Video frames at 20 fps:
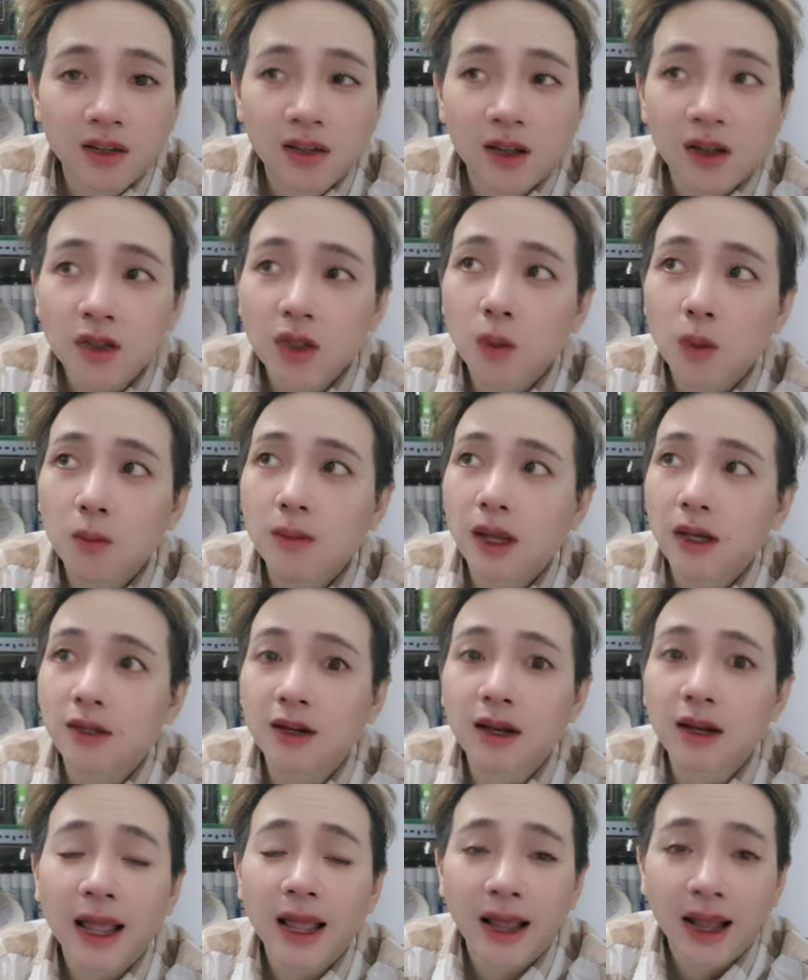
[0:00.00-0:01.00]
nói chung là
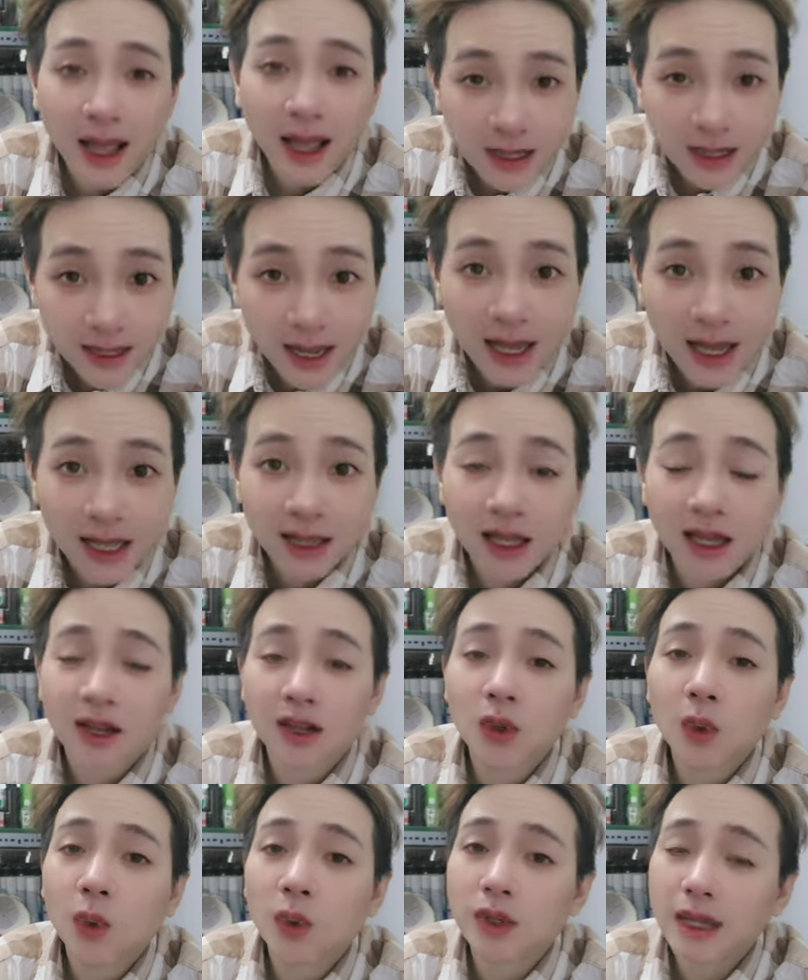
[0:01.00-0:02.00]
cửa hàng ăn giặt thì
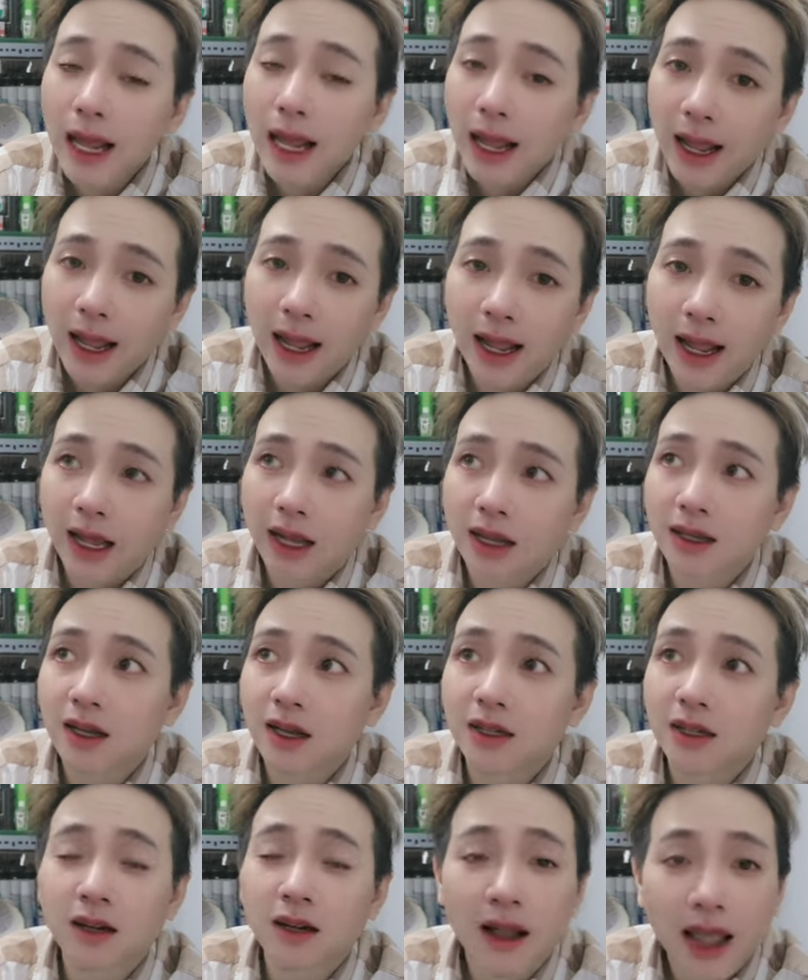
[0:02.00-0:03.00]
luôn đắt hàng
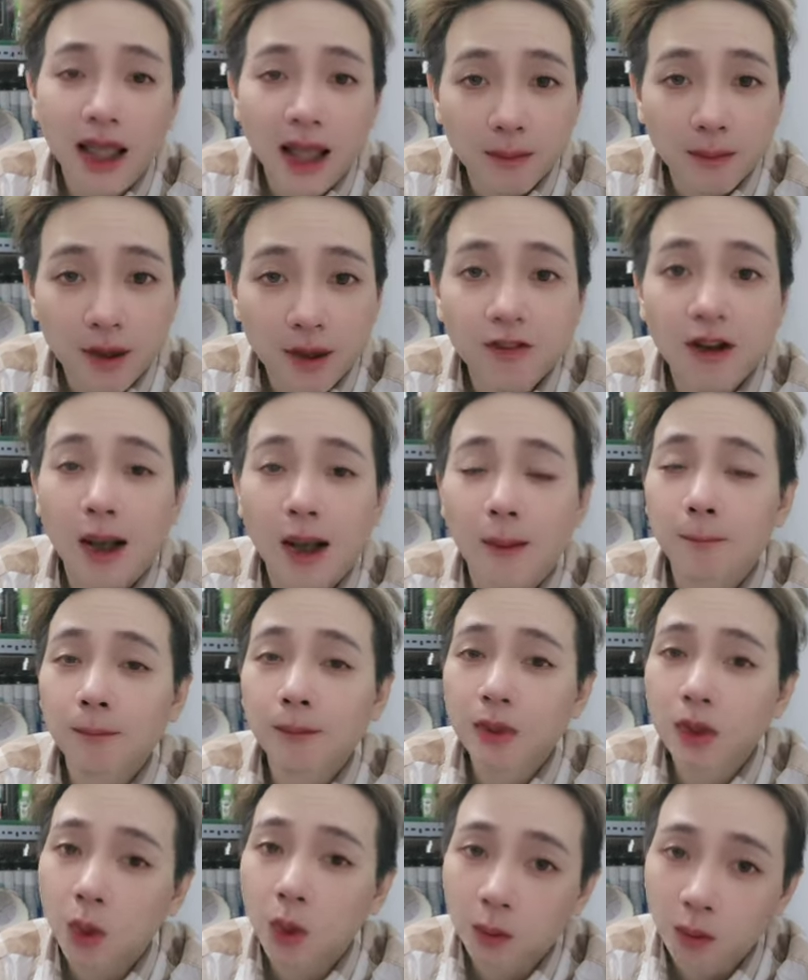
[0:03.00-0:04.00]
rồi cửa hàng mỹ
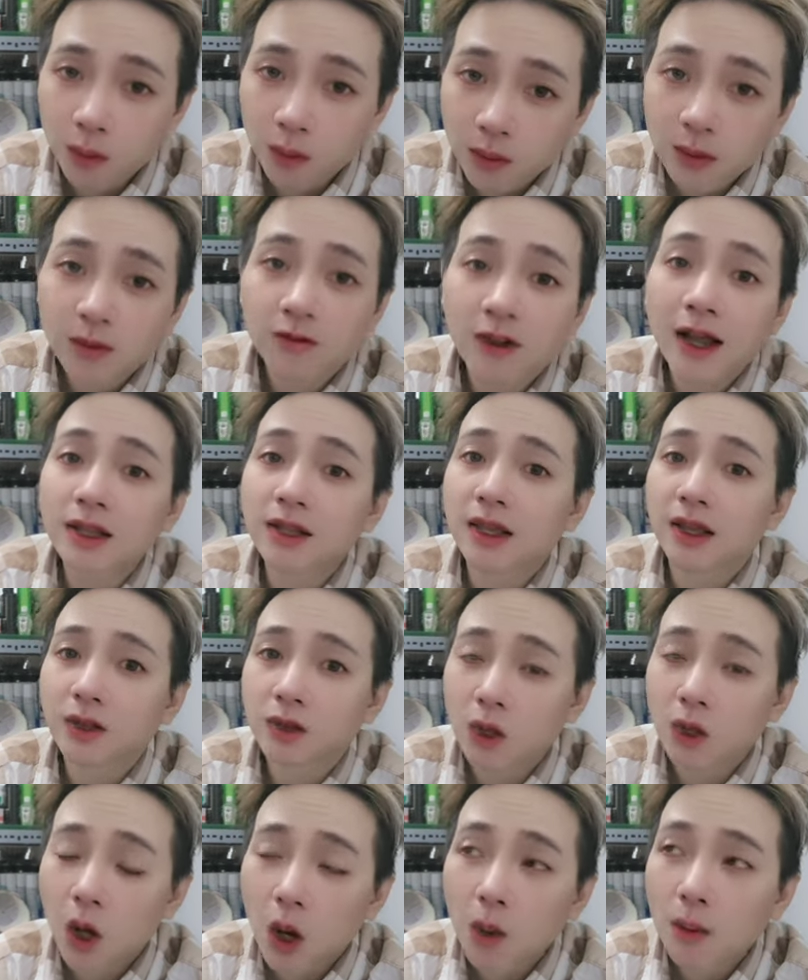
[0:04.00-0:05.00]
phẩm cũng phát
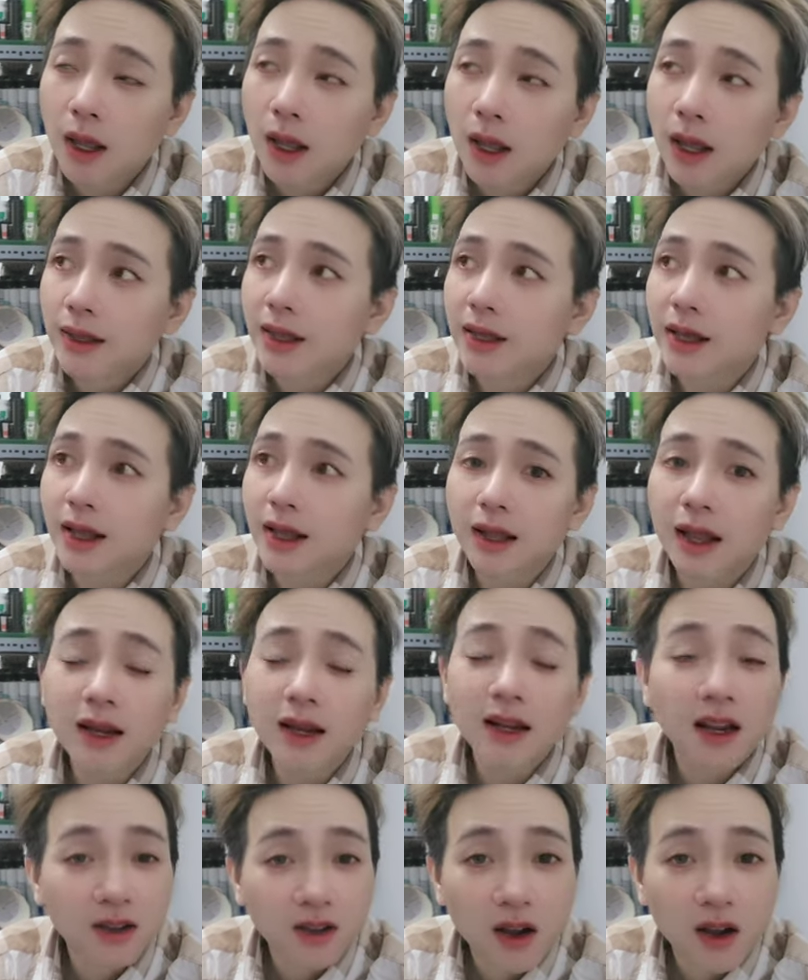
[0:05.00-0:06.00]
triển tốt chứ cảm thấy
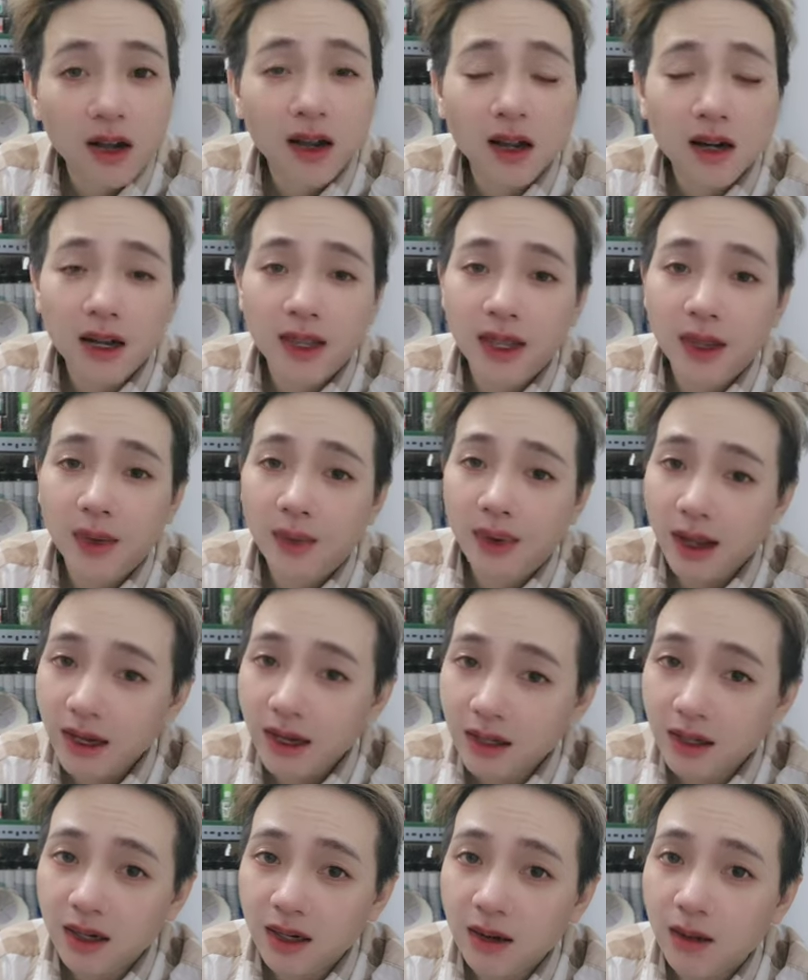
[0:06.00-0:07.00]
là có rất là nhiều khách